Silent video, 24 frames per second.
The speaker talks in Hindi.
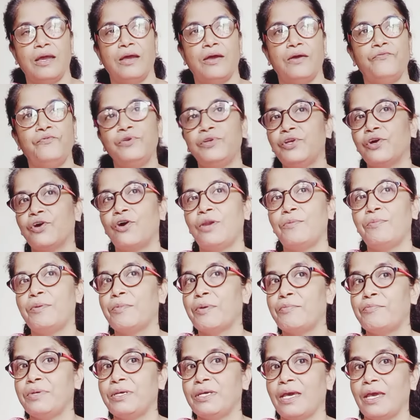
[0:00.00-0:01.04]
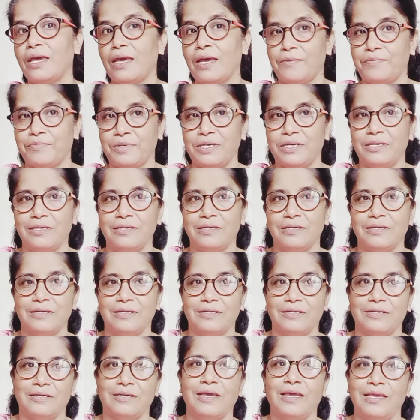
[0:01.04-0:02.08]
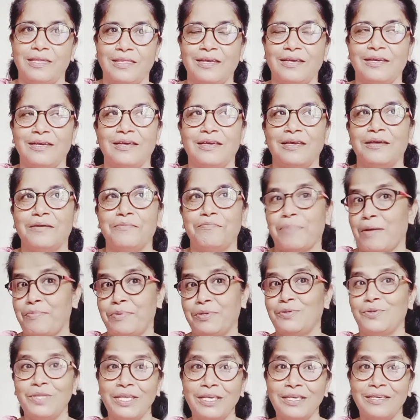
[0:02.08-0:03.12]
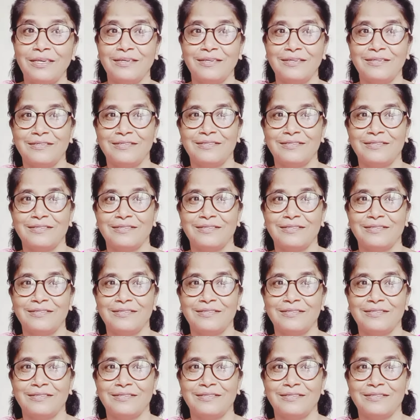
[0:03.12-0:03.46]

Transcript: वीडियो कॉल पर मम्मी हैं आपकी है ना पापा तो नहीं है